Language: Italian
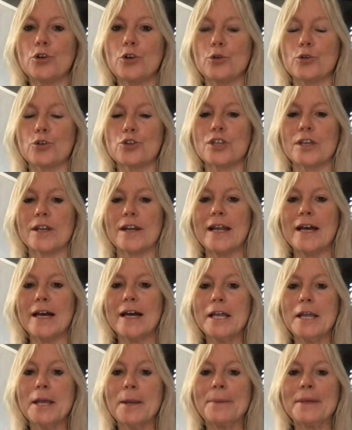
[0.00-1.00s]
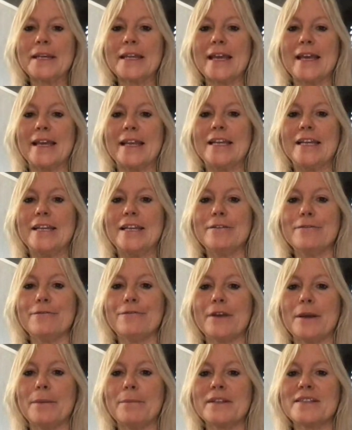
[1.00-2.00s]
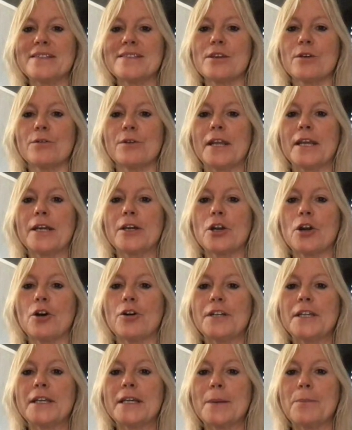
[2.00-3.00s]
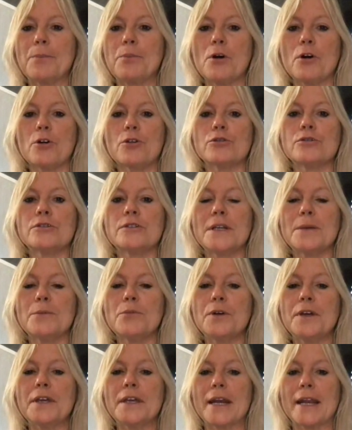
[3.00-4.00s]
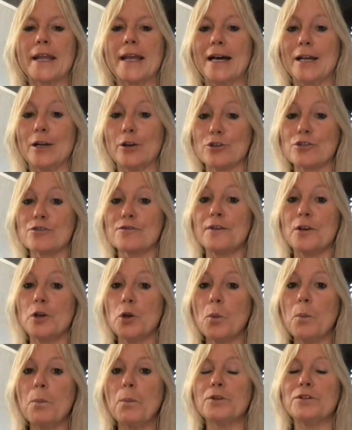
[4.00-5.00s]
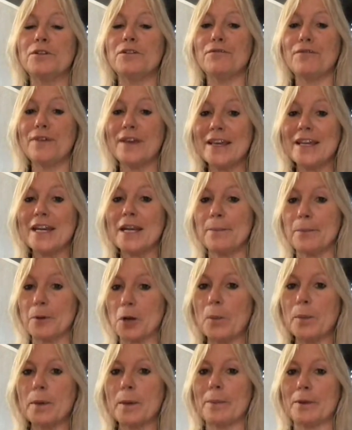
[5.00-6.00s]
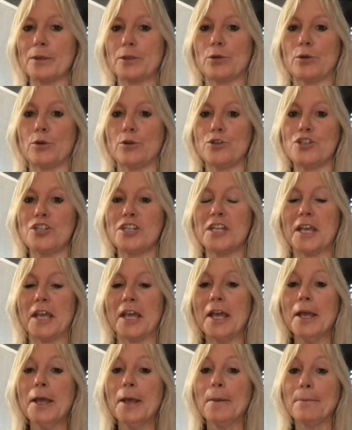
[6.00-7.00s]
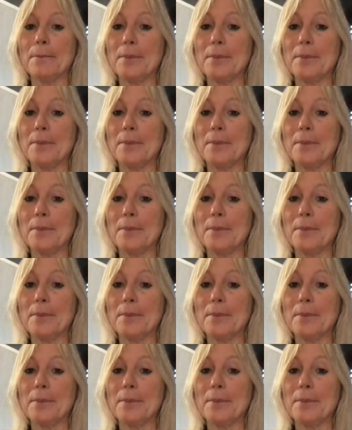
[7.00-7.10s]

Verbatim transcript: conoscerla perché l'infiammazione cronica può contribuire allo sviluppo di vere e proprie patologie,